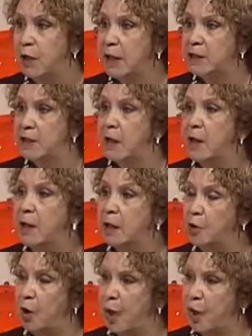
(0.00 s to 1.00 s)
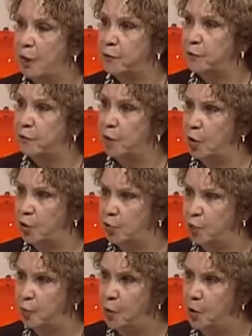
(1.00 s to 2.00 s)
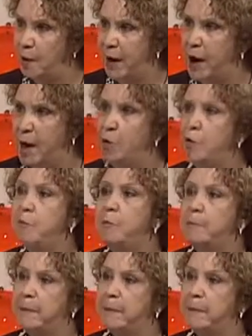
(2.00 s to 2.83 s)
Quer dizer, uh, dormiu mal,